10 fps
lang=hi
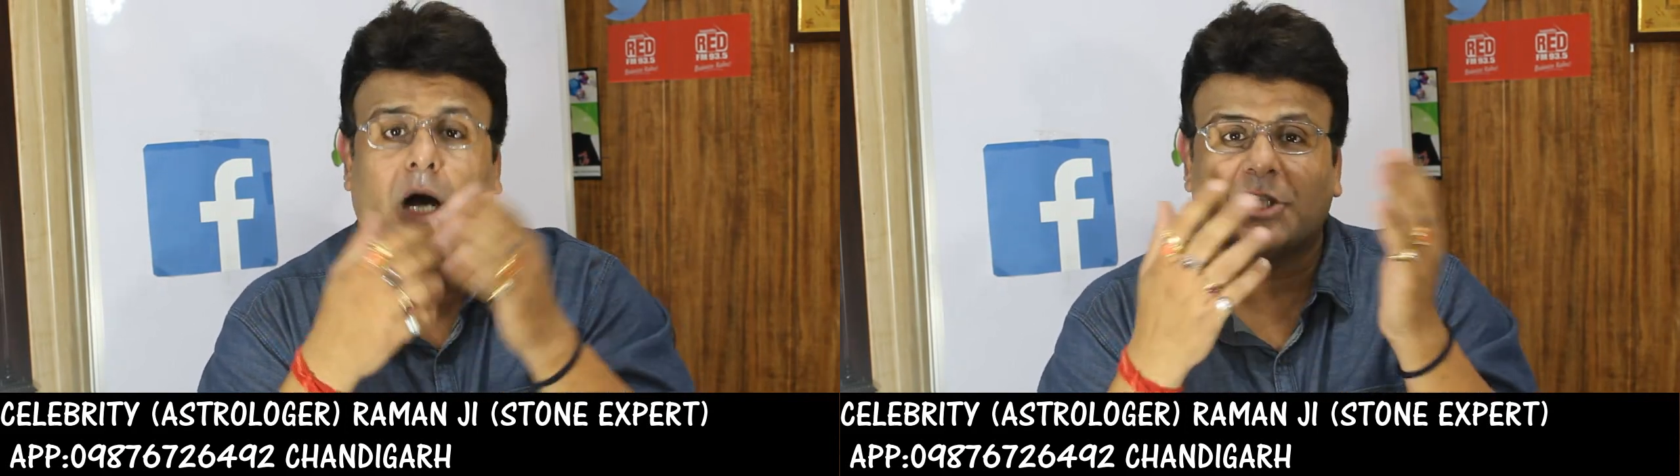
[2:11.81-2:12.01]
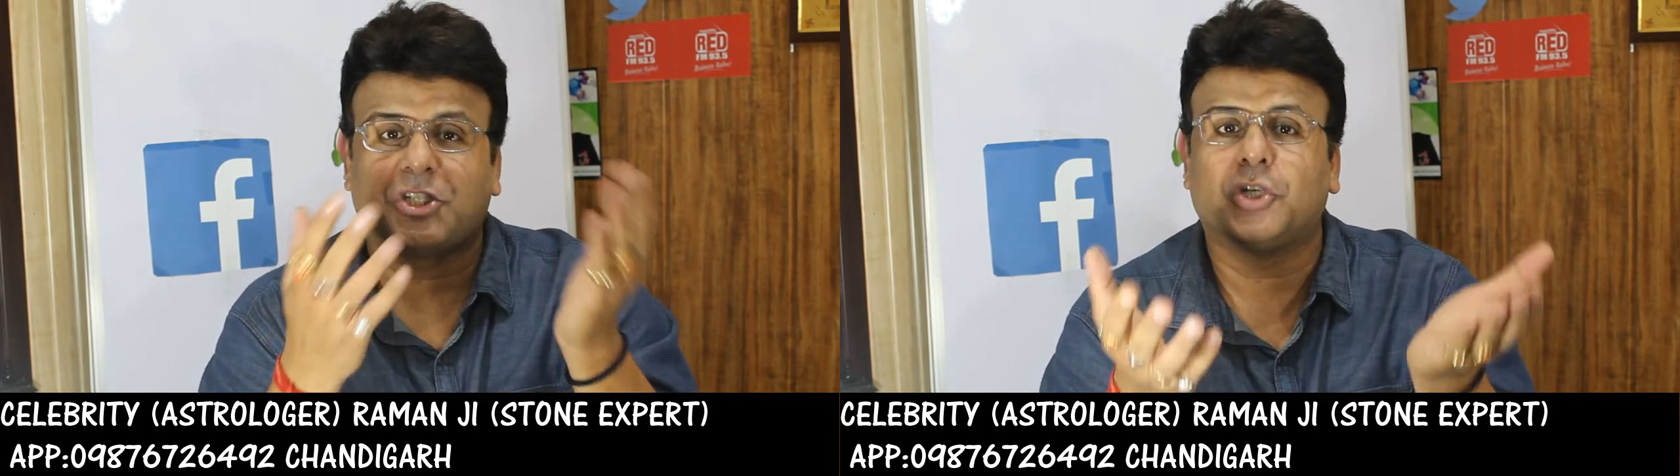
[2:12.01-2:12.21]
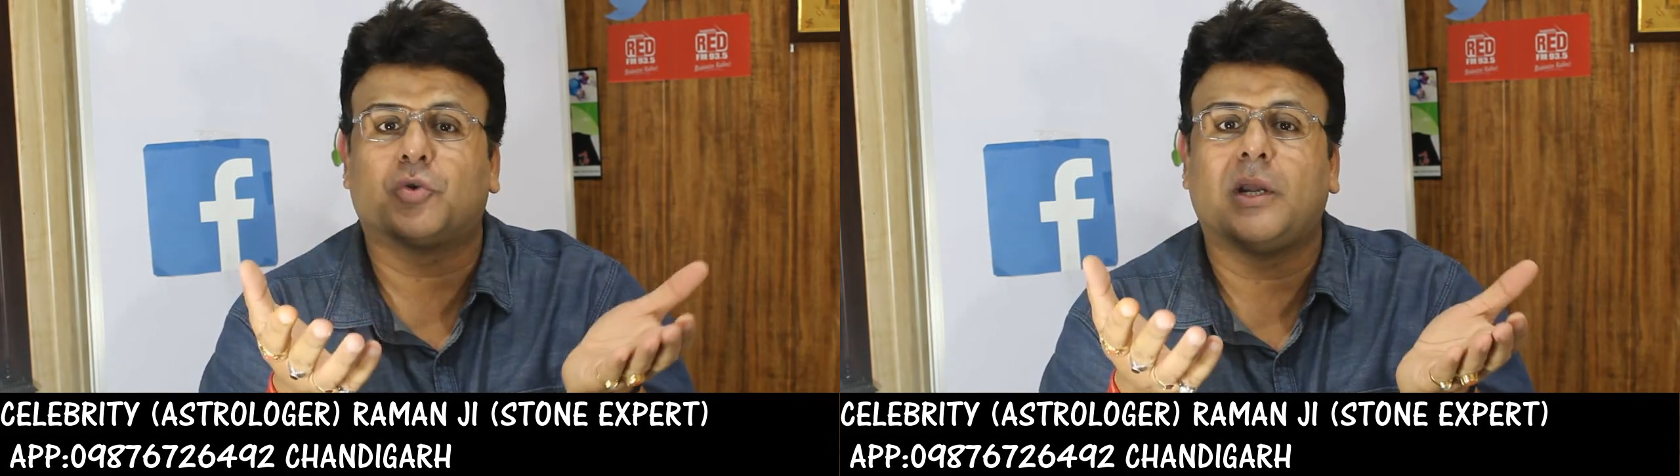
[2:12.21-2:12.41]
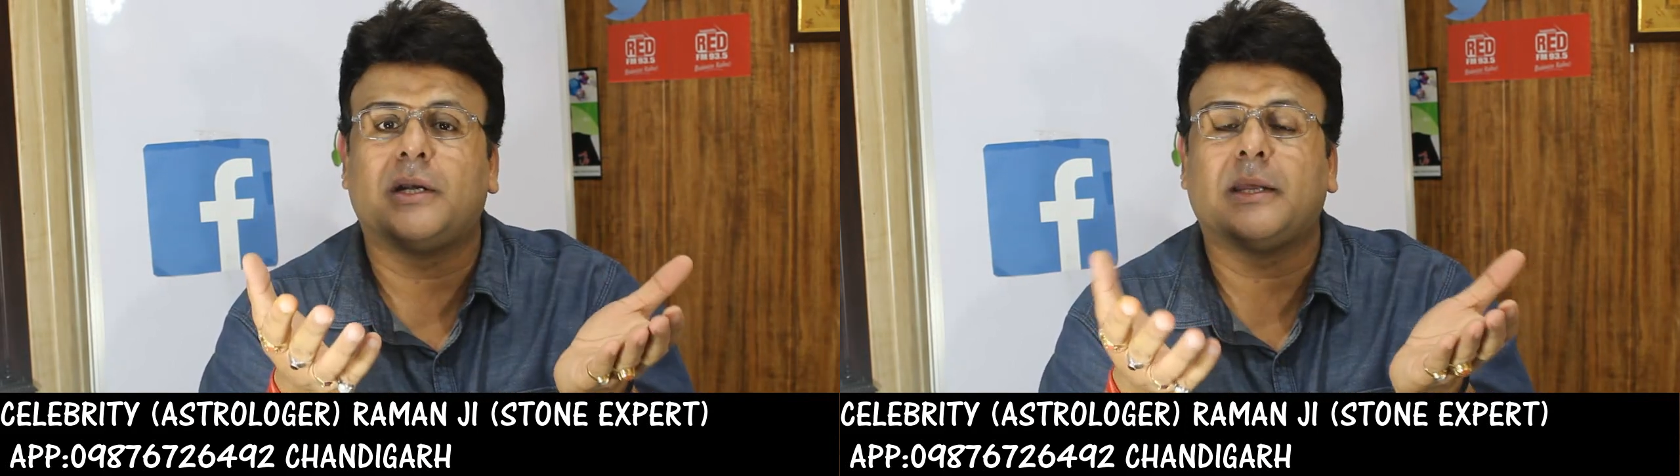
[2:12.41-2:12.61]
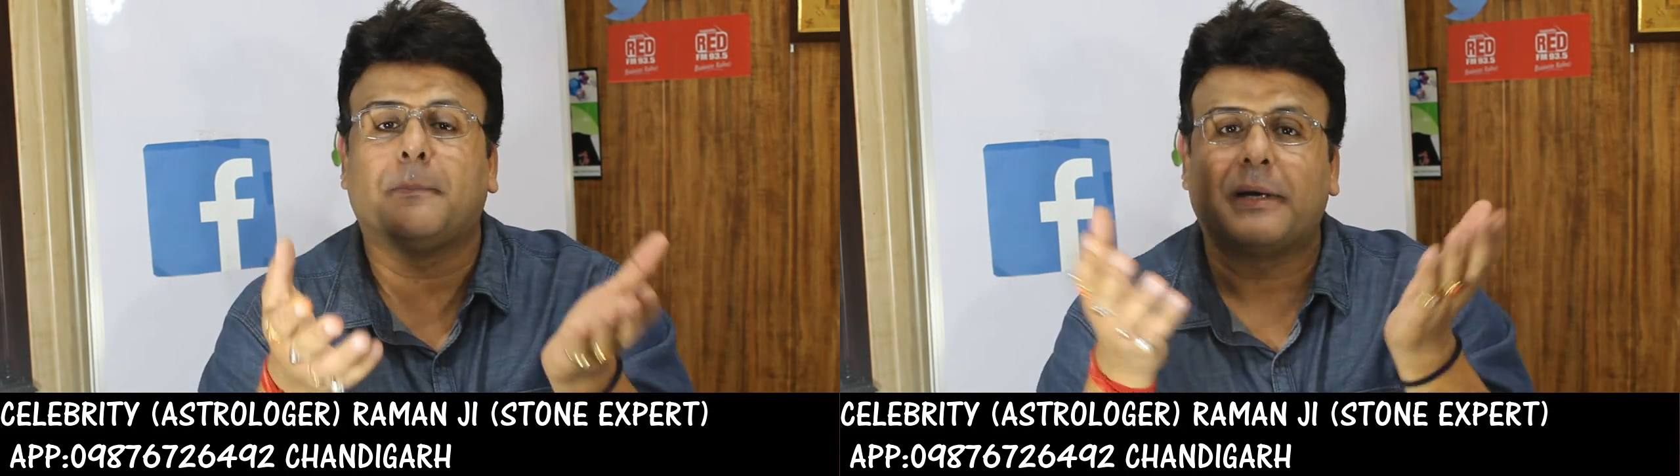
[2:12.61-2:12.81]
अच्छी
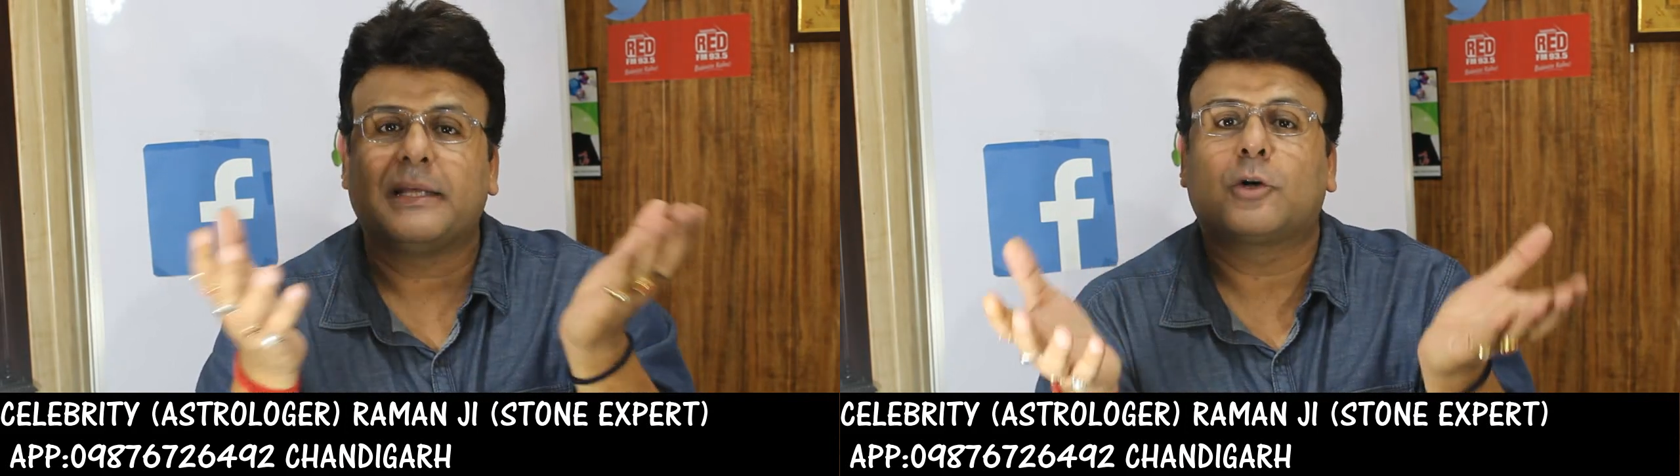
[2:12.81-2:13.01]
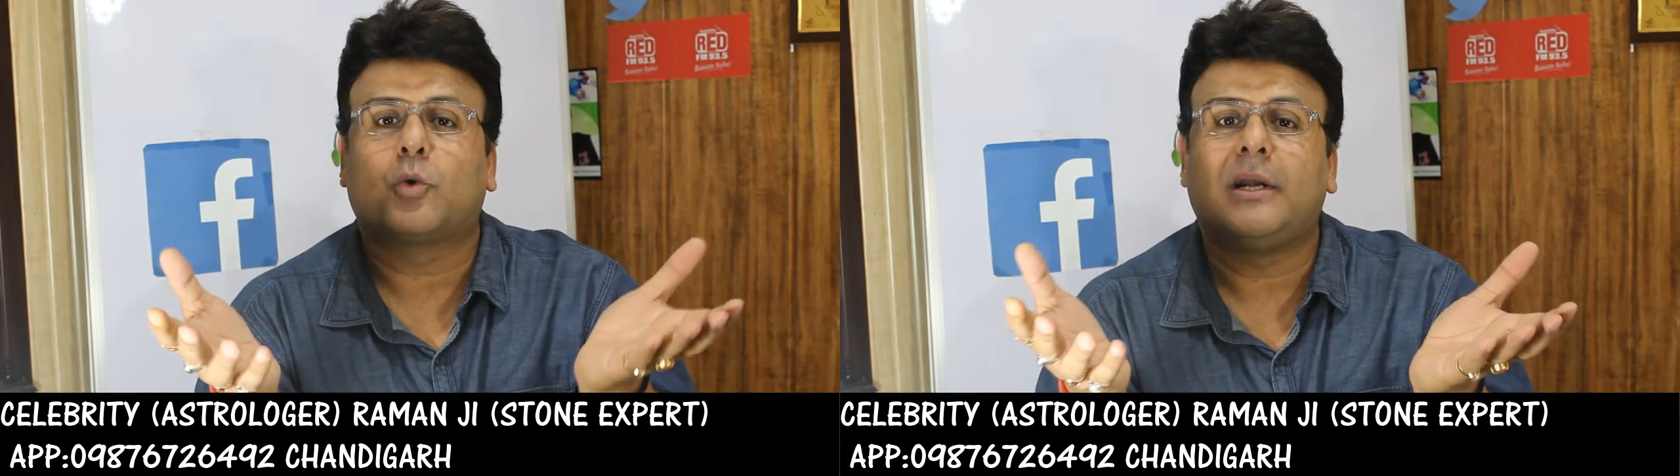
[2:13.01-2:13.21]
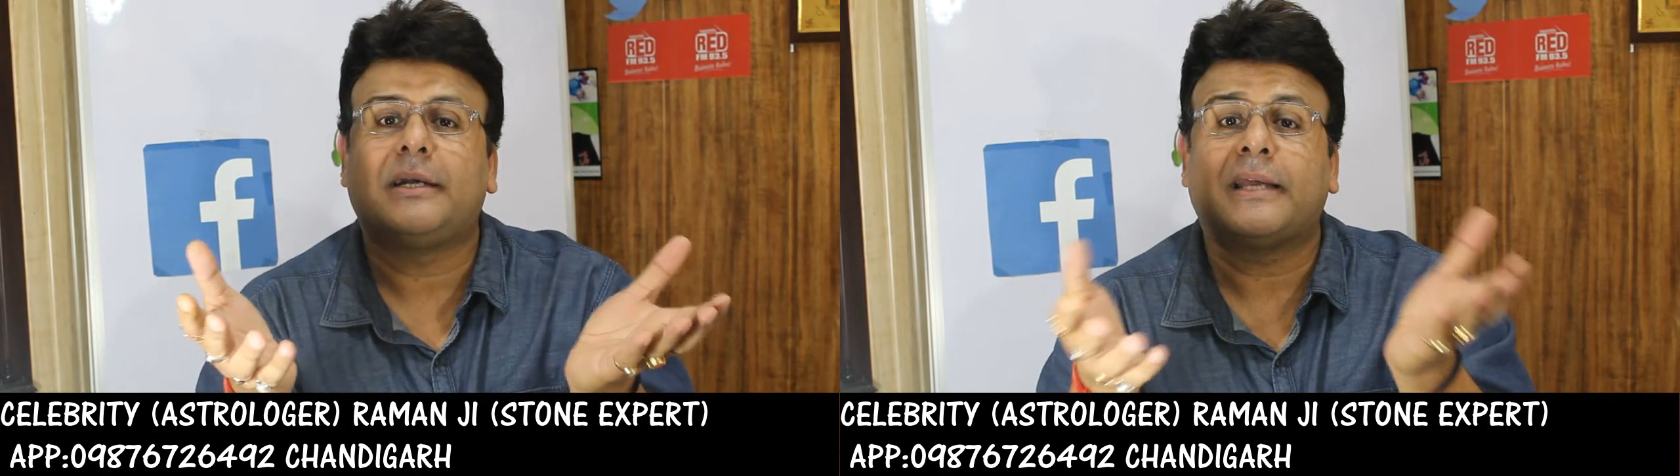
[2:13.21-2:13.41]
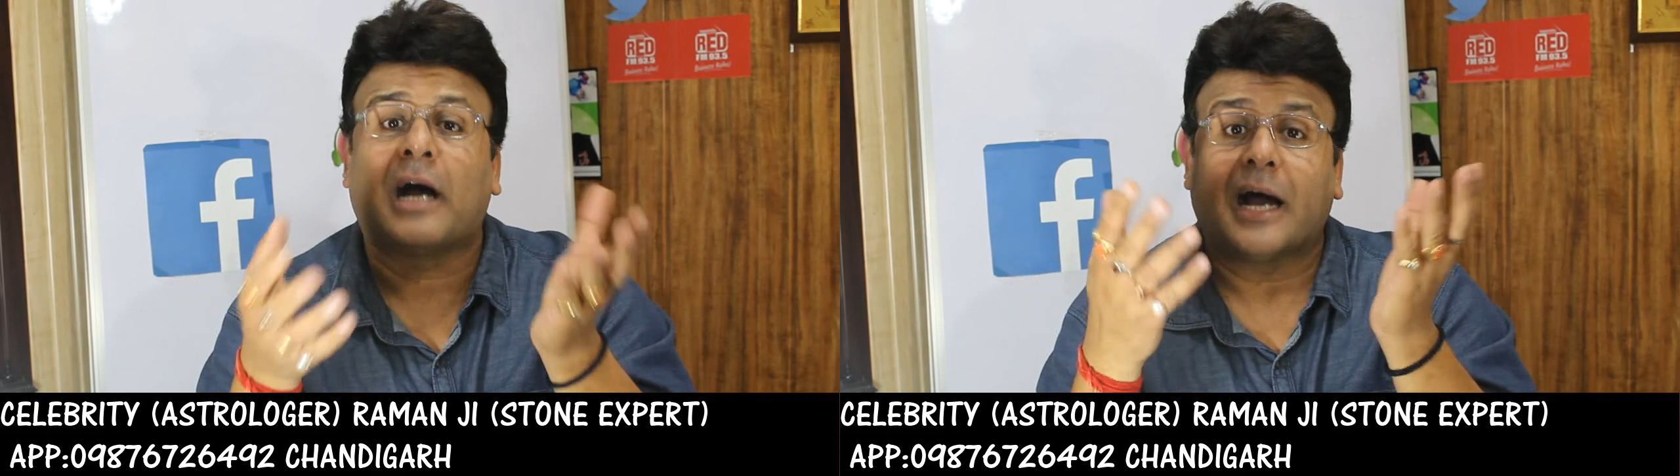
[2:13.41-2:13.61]
क्वालिटी बढ़िया क्वालिटी